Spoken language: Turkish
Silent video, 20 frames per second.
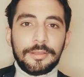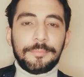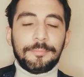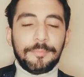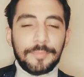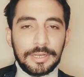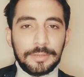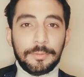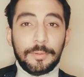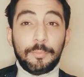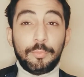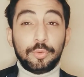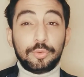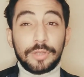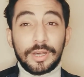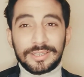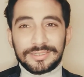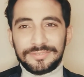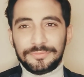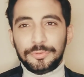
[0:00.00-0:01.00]
Merhaba. Bu
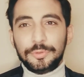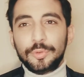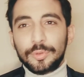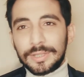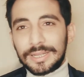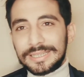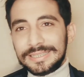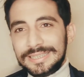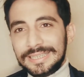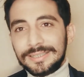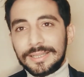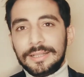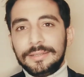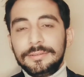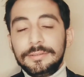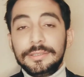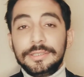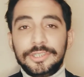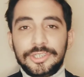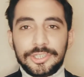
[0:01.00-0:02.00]
tarz videolar
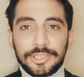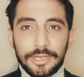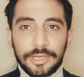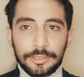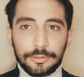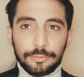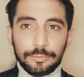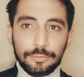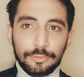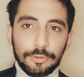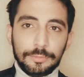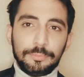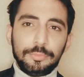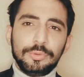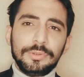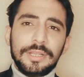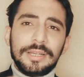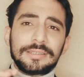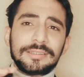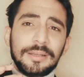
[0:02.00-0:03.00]
genelde ikiye ayrılıyor.
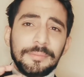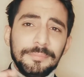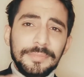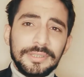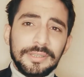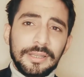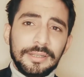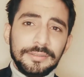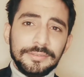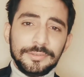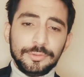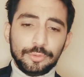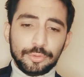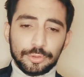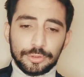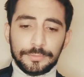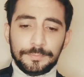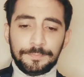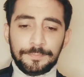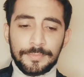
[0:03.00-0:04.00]
Bunlardan bir tanesi
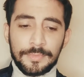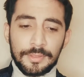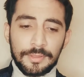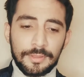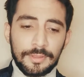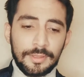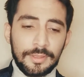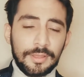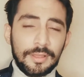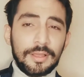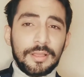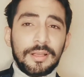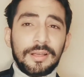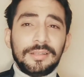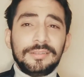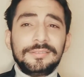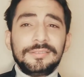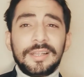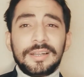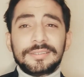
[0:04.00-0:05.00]
şu.
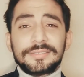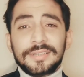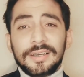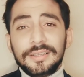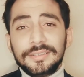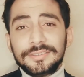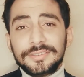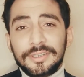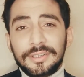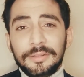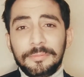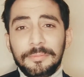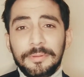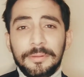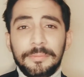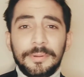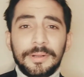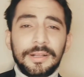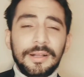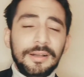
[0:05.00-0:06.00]
Kadınlar sadece
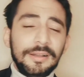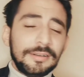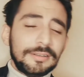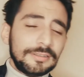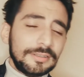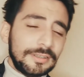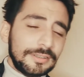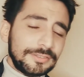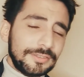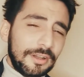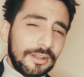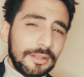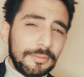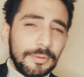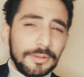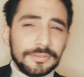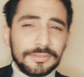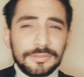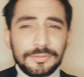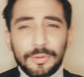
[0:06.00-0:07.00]
arabaya bakar,
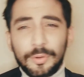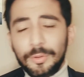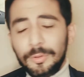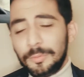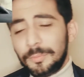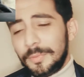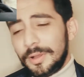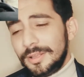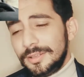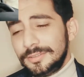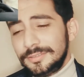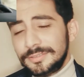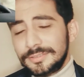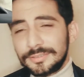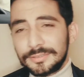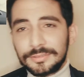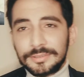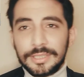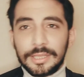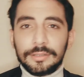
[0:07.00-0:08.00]
arabasız
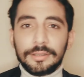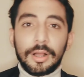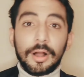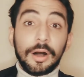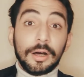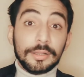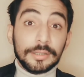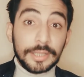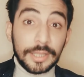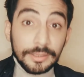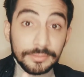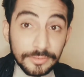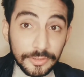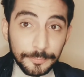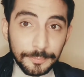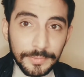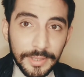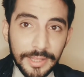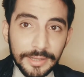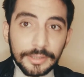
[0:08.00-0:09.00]
olmaz diyen ağlayan
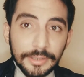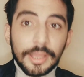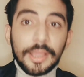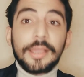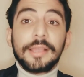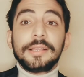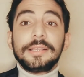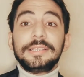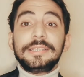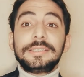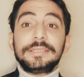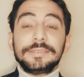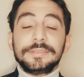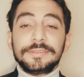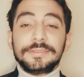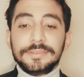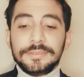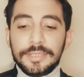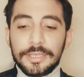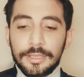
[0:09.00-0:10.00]
tipler.
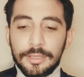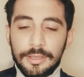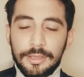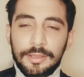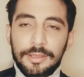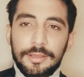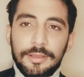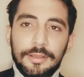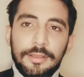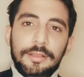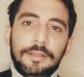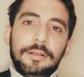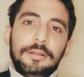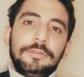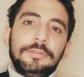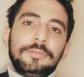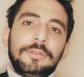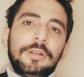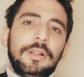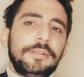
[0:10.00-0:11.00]
İkincisi de
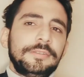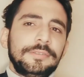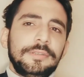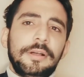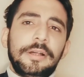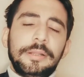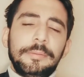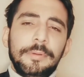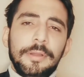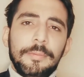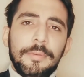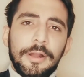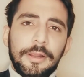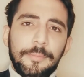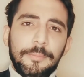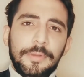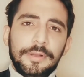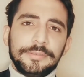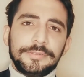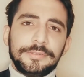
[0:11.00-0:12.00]
kadınlar asla arabaya
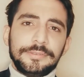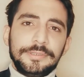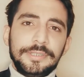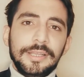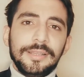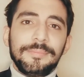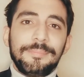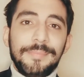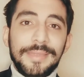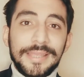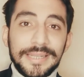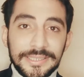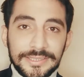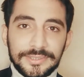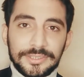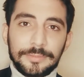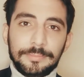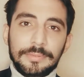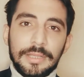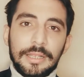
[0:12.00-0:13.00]
bakmaz diyen meriç
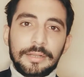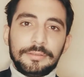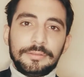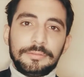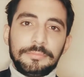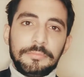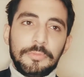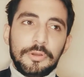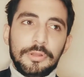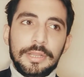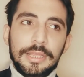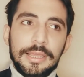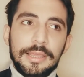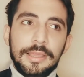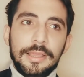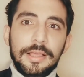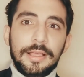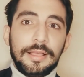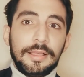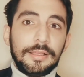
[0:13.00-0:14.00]
tipler. Böyle
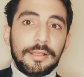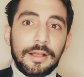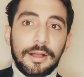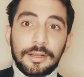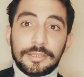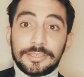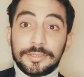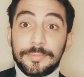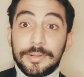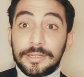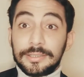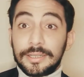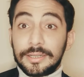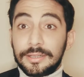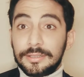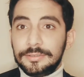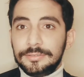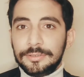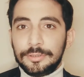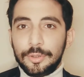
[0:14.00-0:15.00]
akşama kadar
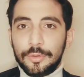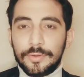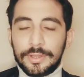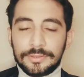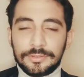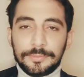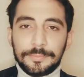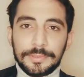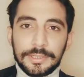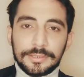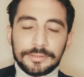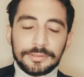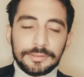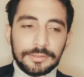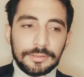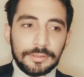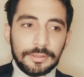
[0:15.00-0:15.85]
kadınları öven tipler.